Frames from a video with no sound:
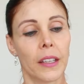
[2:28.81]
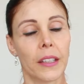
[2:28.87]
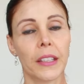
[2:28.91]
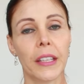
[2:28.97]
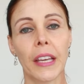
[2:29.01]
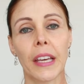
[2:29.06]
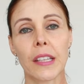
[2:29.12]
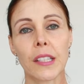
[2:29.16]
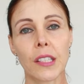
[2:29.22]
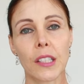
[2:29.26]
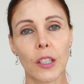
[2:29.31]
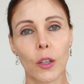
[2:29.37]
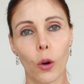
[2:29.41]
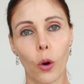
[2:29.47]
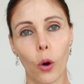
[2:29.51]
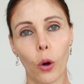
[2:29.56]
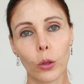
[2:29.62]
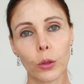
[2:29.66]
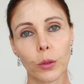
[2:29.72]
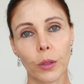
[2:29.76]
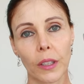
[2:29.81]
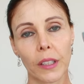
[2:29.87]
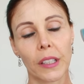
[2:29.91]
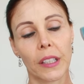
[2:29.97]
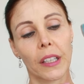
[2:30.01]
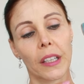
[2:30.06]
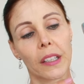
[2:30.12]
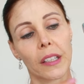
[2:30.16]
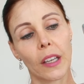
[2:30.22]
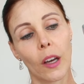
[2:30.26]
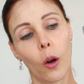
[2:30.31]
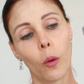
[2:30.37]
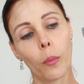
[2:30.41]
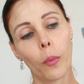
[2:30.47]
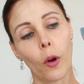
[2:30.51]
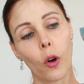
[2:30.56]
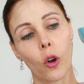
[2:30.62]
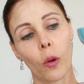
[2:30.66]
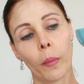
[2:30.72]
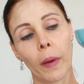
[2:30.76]
E esse outro aqui, que é um
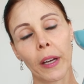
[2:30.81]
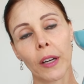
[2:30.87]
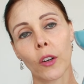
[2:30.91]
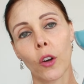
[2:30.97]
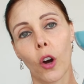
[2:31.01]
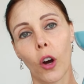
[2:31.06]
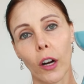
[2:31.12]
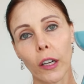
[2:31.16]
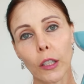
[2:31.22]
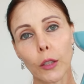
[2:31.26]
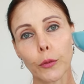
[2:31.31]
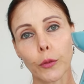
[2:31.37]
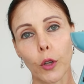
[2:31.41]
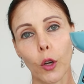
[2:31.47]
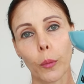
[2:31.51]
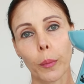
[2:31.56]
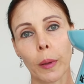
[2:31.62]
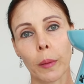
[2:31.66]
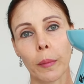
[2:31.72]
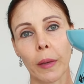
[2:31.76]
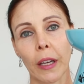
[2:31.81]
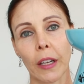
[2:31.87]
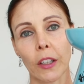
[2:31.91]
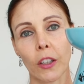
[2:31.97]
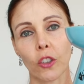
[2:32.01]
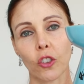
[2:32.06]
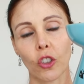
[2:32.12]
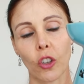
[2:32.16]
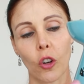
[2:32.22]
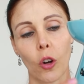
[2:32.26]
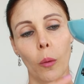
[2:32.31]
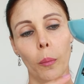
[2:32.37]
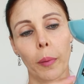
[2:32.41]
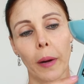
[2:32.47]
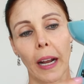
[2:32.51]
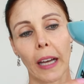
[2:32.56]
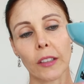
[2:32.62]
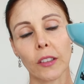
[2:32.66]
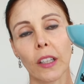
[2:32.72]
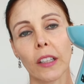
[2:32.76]
pouco menor, que foi o primeiro que eu tinha
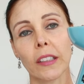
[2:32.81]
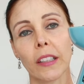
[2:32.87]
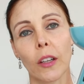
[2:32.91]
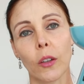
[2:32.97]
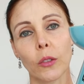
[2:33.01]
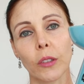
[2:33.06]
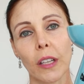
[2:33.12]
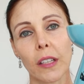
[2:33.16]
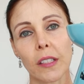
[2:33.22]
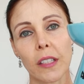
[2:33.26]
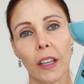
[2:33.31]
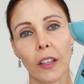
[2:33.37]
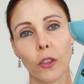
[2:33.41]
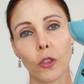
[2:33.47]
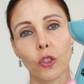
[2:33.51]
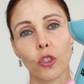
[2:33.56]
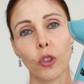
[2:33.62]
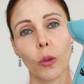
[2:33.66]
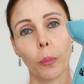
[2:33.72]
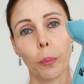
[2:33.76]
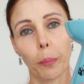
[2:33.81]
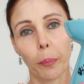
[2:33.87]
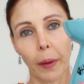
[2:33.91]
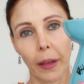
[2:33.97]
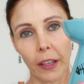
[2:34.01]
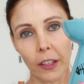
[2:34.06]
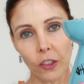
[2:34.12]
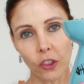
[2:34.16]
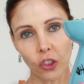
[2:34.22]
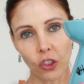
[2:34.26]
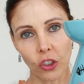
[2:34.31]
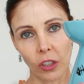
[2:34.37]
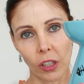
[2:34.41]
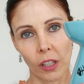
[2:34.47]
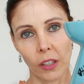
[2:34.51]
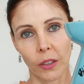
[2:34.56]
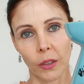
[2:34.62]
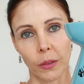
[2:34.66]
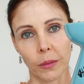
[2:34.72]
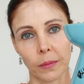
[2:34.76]
comprado, ele tem o desenho de um
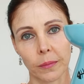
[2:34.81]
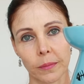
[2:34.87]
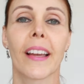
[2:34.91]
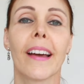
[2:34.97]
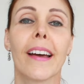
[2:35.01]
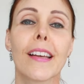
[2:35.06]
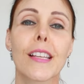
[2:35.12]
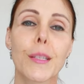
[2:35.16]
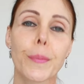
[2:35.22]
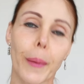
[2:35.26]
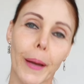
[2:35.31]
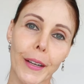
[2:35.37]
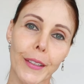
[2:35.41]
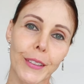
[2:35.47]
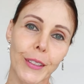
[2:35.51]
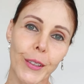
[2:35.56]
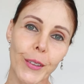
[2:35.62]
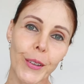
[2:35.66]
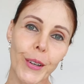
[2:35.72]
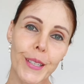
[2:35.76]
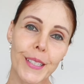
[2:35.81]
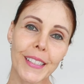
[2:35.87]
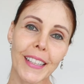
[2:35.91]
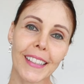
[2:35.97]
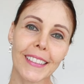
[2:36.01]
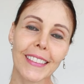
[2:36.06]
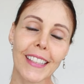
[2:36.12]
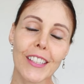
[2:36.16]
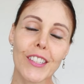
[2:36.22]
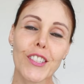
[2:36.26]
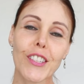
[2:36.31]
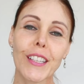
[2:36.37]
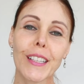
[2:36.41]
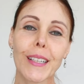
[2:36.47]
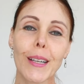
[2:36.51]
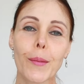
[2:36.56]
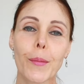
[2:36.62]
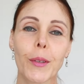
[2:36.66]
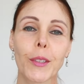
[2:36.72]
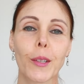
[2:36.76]
peixinho. Espero que tenham gostado da
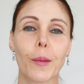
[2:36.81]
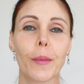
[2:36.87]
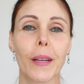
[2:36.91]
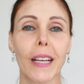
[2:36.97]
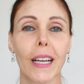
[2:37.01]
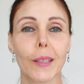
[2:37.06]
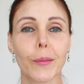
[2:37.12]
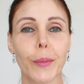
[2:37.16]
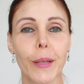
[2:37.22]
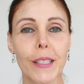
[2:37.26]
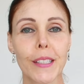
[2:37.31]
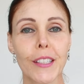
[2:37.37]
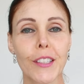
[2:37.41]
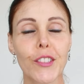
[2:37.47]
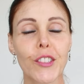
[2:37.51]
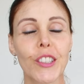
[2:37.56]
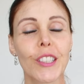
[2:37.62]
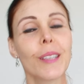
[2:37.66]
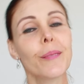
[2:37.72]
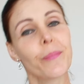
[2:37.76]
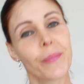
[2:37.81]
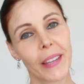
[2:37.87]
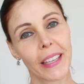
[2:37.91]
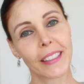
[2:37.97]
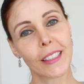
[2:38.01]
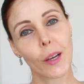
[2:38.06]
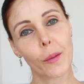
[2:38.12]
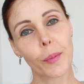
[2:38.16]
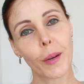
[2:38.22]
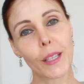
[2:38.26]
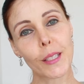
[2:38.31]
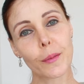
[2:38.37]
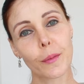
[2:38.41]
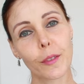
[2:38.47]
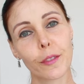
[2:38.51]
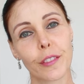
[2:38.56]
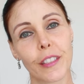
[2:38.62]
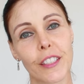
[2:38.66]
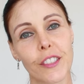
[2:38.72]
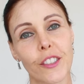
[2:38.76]
dica, muito obrigada por assistir e até o
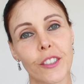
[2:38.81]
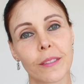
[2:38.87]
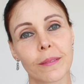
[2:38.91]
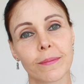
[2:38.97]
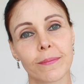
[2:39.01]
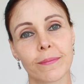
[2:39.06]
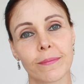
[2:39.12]
próximo vídeo.